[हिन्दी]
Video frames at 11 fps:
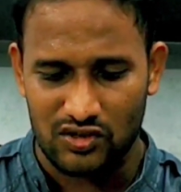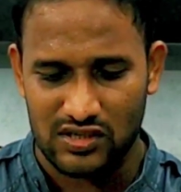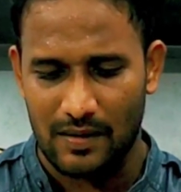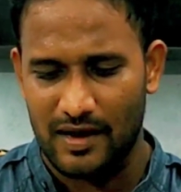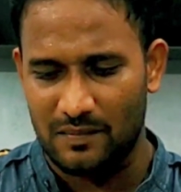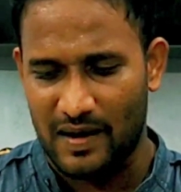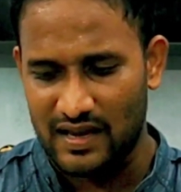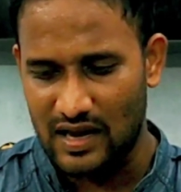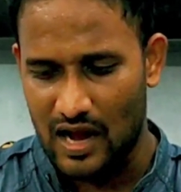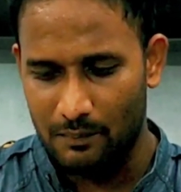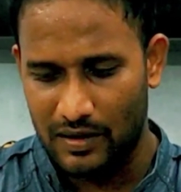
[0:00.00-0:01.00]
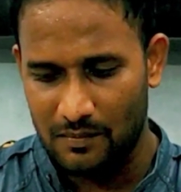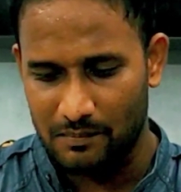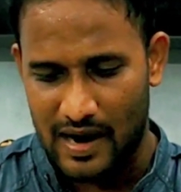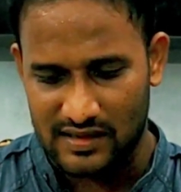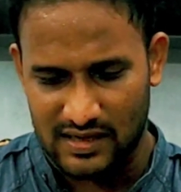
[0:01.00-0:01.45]
उसके बाद भाई यहाँ पर
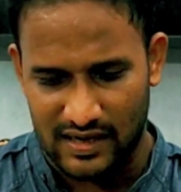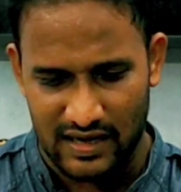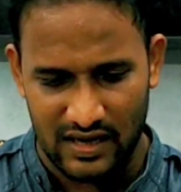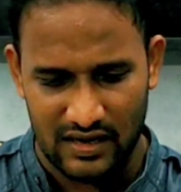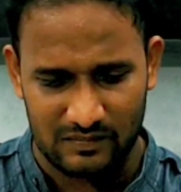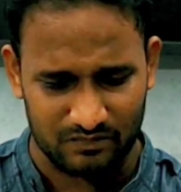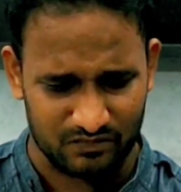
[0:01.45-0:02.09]
हम बात करेंगे